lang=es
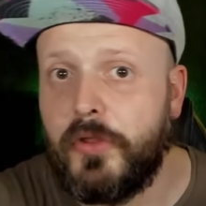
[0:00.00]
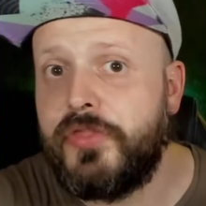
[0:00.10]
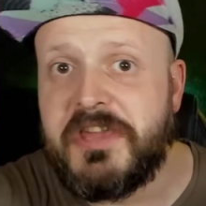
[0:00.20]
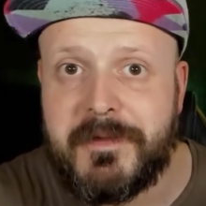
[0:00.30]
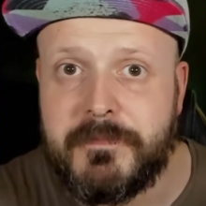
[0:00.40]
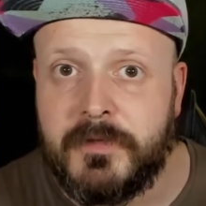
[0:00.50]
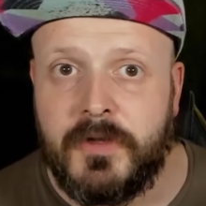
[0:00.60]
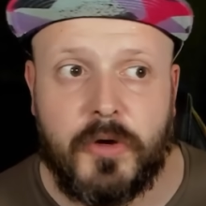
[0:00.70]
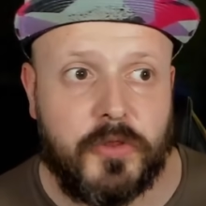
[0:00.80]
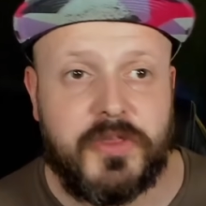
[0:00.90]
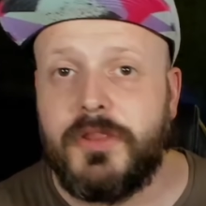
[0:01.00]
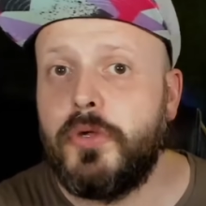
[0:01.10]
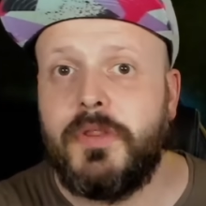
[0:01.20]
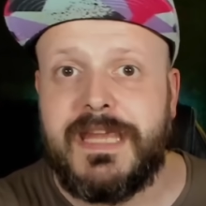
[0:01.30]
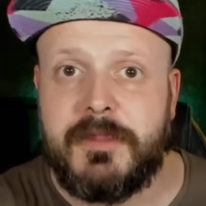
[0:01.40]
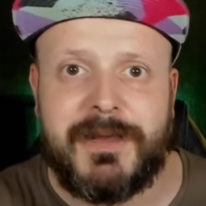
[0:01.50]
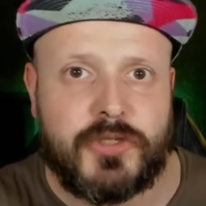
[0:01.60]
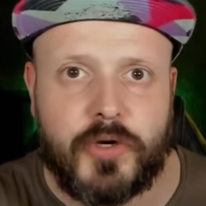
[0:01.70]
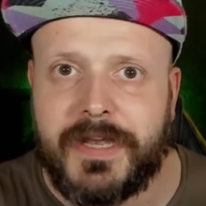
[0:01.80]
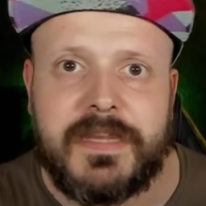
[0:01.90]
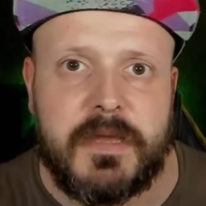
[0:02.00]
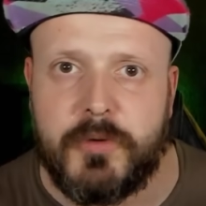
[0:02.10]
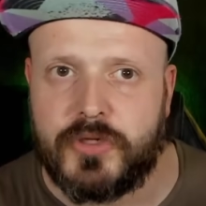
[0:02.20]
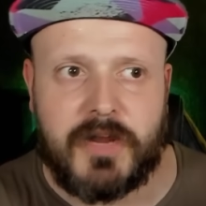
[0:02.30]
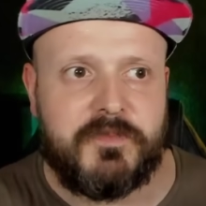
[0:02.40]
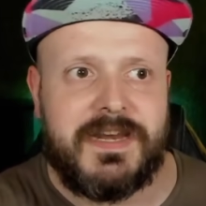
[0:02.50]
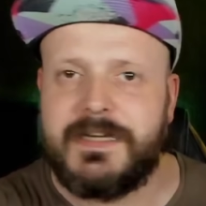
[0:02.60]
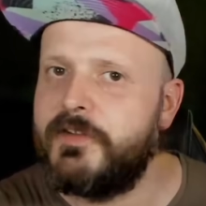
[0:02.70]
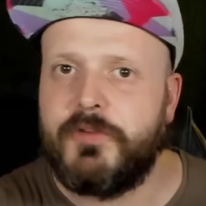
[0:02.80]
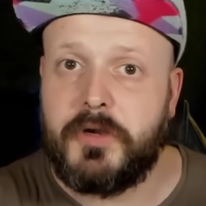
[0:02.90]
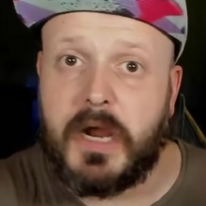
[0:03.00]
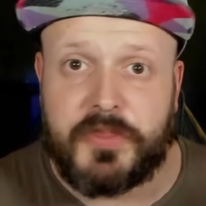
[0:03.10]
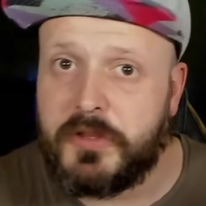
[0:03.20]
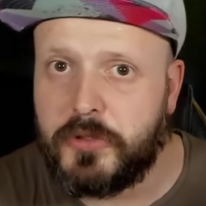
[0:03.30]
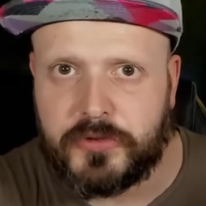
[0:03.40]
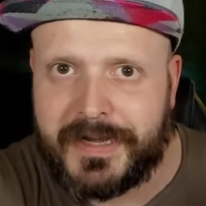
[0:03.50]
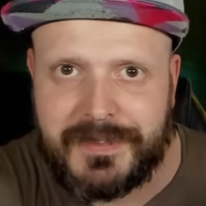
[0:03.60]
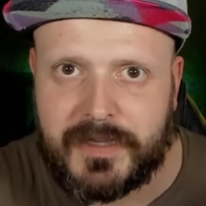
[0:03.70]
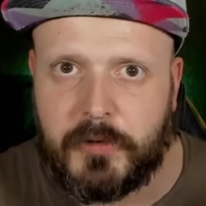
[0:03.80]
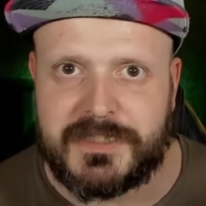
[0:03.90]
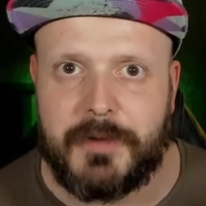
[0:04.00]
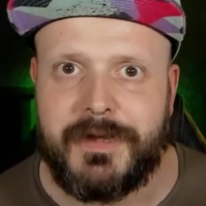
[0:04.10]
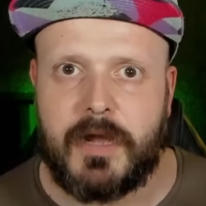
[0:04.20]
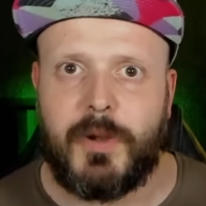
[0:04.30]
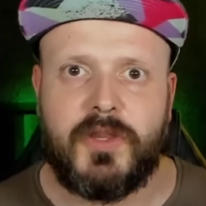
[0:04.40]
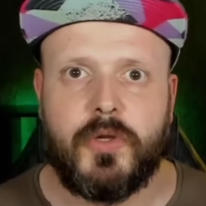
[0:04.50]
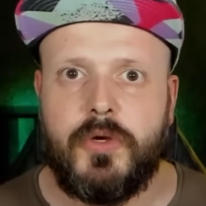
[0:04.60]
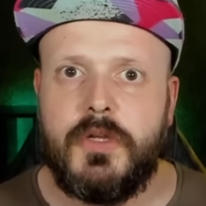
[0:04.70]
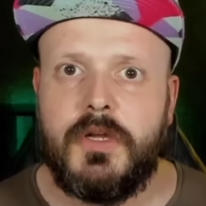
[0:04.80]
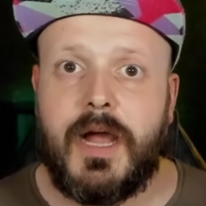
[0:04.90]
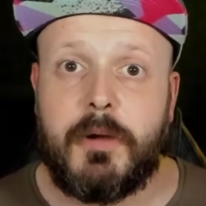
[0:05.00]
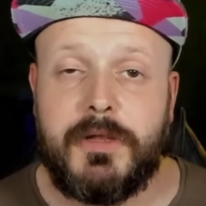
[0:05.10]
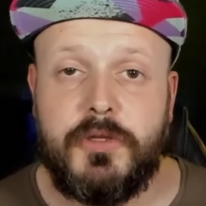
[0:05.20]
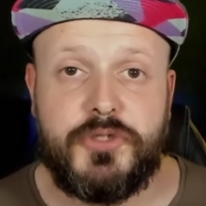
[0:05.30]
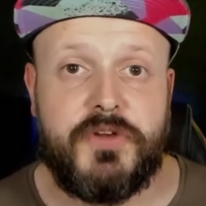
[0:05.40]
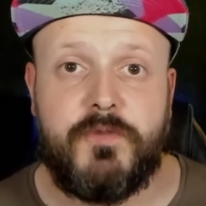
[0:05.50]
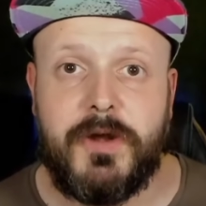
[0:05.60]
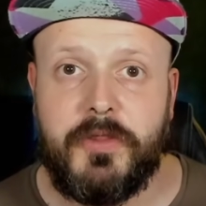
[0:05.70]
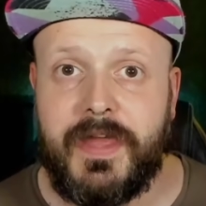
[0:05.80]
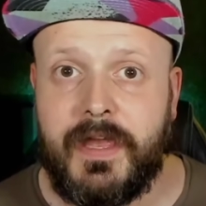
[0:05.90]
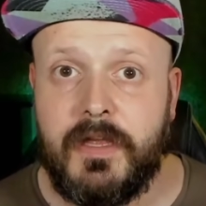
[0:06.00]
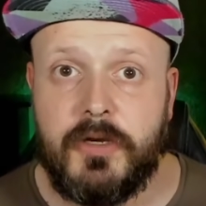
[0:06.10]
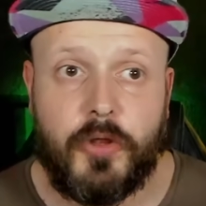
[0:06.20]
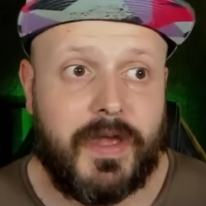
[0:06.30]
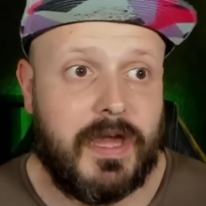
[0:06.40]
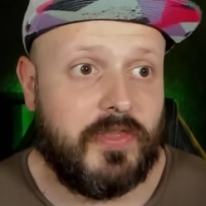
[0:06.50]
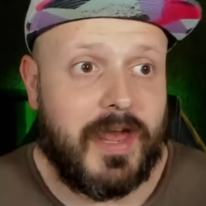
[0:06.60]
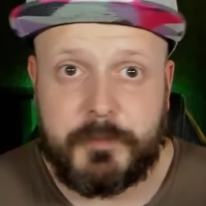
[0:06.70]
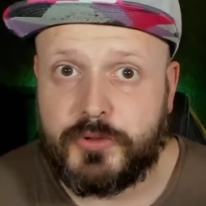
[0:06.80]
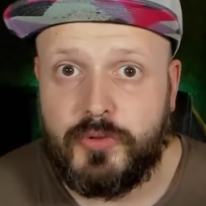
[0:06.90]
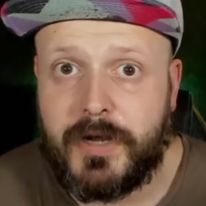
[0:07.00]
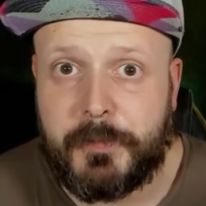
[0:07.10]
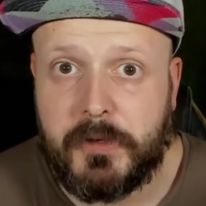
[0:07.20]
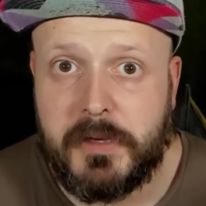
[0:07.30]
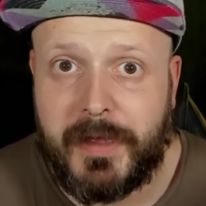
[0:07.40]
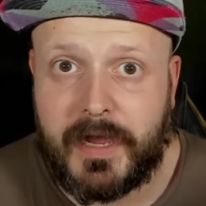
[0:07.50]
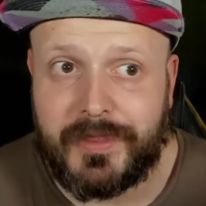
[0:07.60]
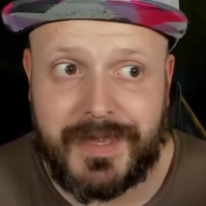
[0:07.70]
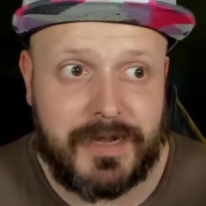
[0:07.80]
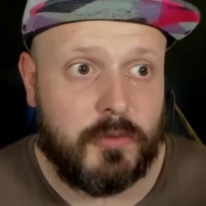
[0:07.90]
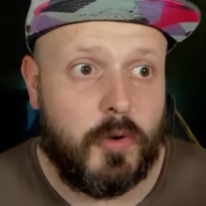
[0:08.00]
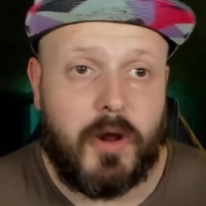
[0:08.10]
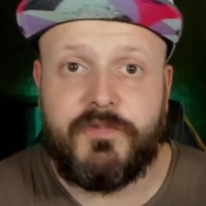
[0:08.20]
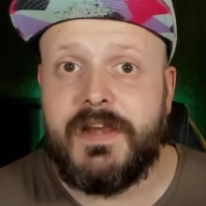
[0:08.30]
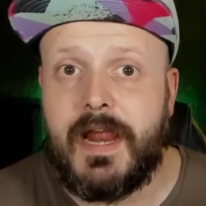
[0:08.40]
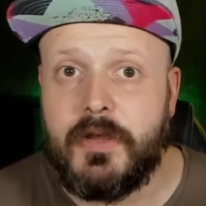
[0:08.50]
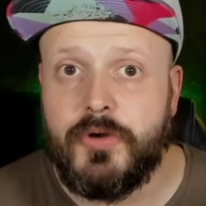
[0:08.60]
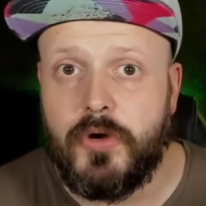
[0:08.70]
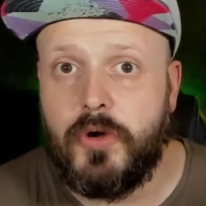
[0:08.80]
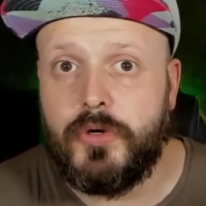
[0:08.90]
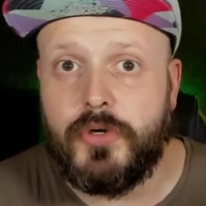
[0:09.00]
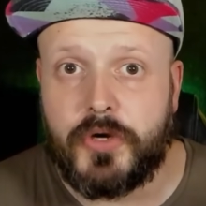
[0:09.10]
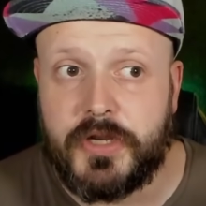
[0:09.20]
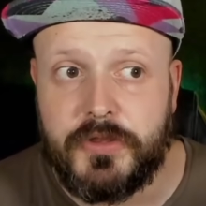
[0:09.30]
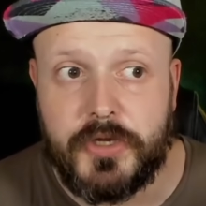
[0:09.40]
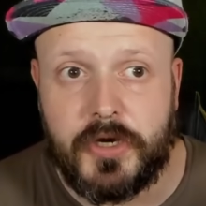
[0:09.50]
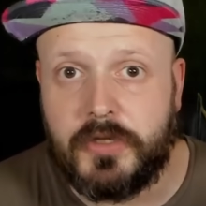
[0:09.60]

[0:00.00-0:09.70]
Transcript: 100 o 110 más objetivos, que al final se fueron a 130 o a saber a cuánto, a cuánto se fue lo de, lo de Hazard, pues no era problema de Hazard. Luego al final no, no rindió,